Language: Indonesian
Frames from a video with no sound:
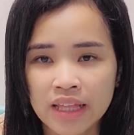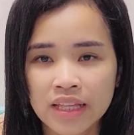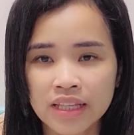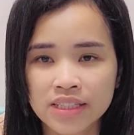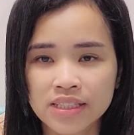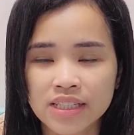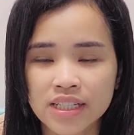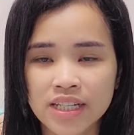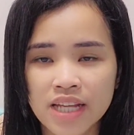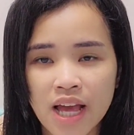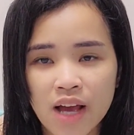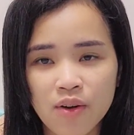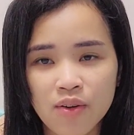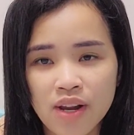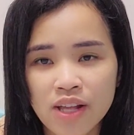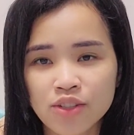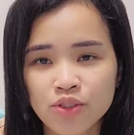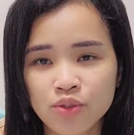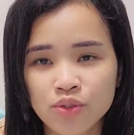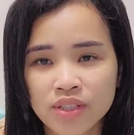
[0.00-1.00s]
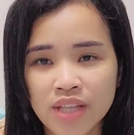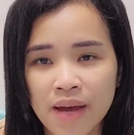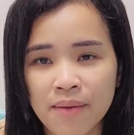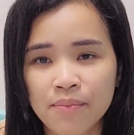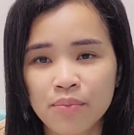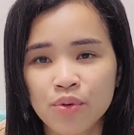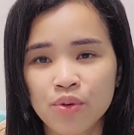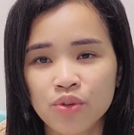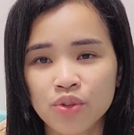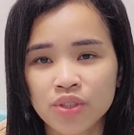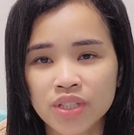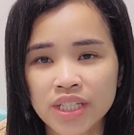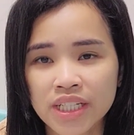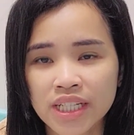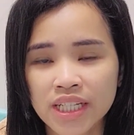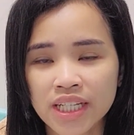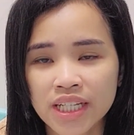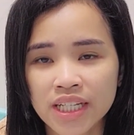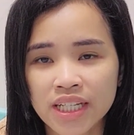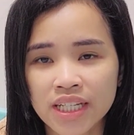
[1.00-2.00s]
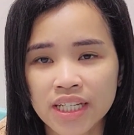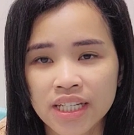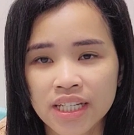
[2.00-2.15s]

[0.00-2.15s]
jadi aku langsung tabung di